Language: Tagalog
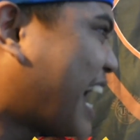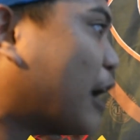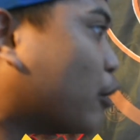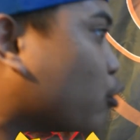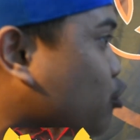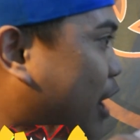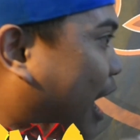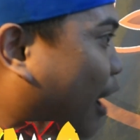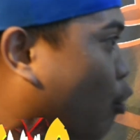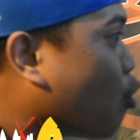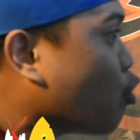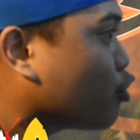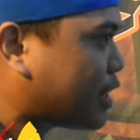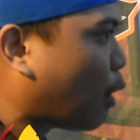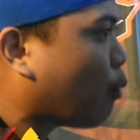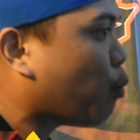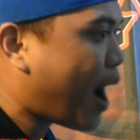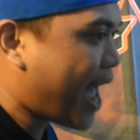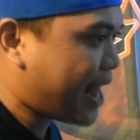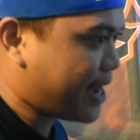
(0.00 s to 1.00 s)
karon na
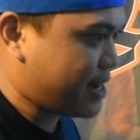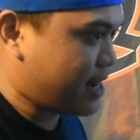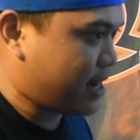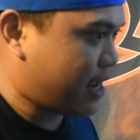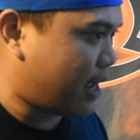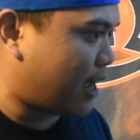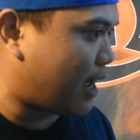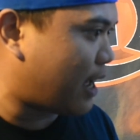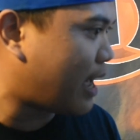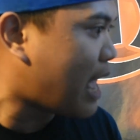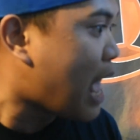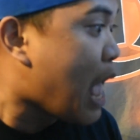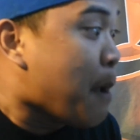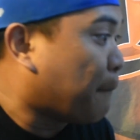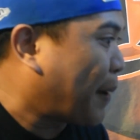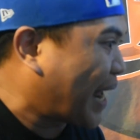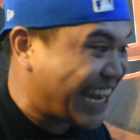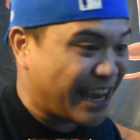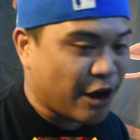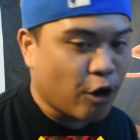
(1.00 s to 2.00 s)
kuyawan
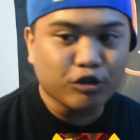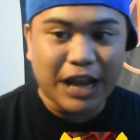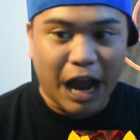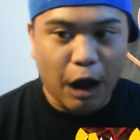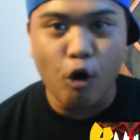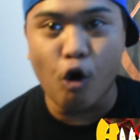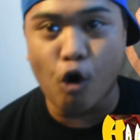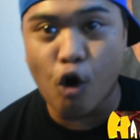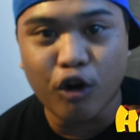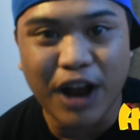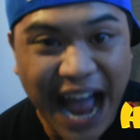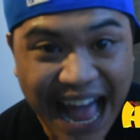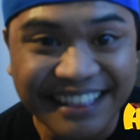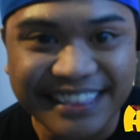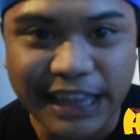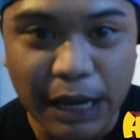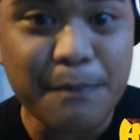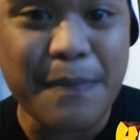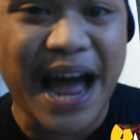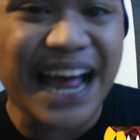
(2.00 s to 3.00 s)
palihog na ko
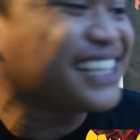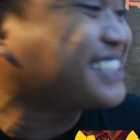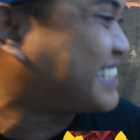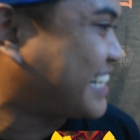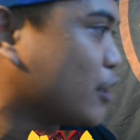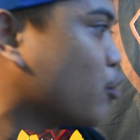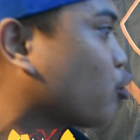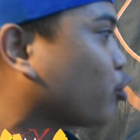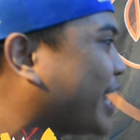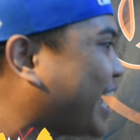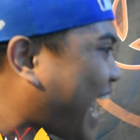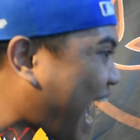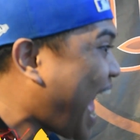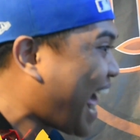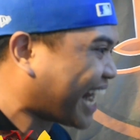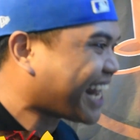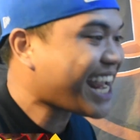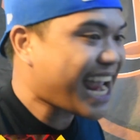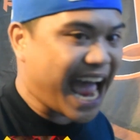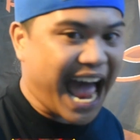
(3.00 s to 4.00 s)
ugati man sinong
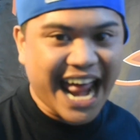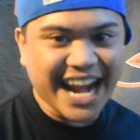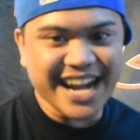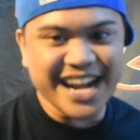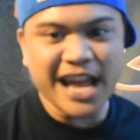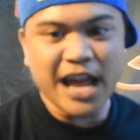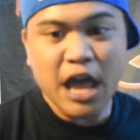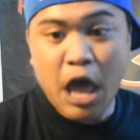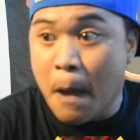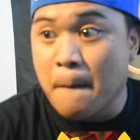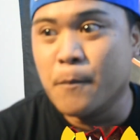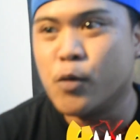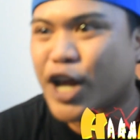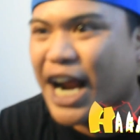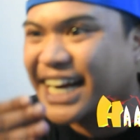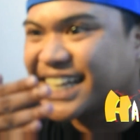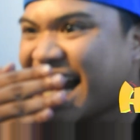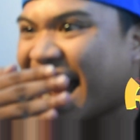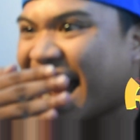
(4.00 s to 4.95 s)
giarian murag